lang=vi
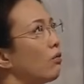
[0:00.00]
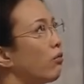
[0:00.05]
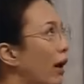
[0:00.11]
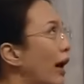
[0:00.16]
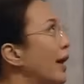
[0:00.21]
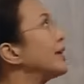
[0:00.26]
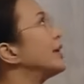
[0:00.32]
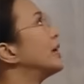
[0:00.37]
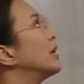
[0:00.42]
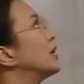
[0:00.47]

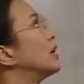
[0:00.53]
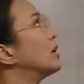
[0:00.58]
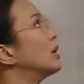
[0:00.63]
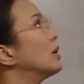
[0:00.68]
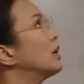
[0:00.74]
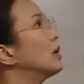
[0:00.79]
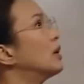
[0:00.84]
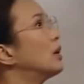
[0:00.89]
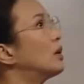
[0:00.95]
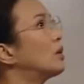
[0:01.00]
Ê,
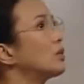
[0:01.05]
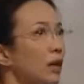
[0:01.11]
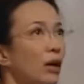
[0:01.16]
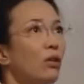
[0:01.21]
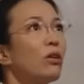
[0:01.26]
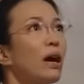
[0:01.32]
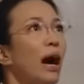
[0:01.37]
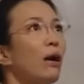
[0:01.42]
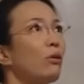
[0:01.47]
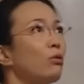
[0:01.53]
tôi
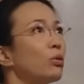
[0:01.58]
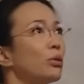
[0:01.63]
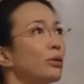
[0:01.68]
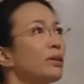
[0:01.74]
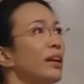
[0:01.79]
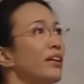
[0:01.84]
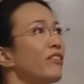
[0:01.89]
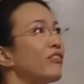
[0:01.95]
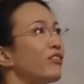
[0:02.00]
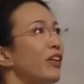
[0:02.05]
có đóng
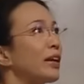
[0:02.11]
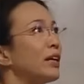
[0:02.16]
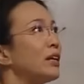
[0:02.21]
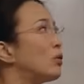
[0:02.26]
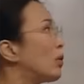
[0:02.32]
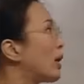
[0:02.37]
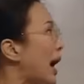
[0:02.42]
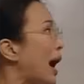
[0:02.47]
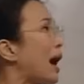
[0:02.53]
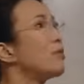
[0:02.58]
tiền quản lý
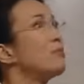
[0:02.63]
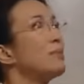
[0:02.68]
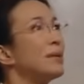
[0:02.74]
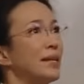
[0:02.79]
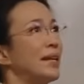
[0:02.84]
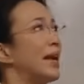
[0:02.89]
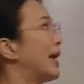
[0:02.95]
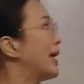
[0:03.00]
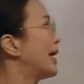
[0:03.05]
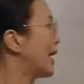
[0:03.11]
mà.
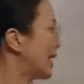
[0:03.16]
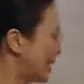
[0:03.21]
Bây giờ chơi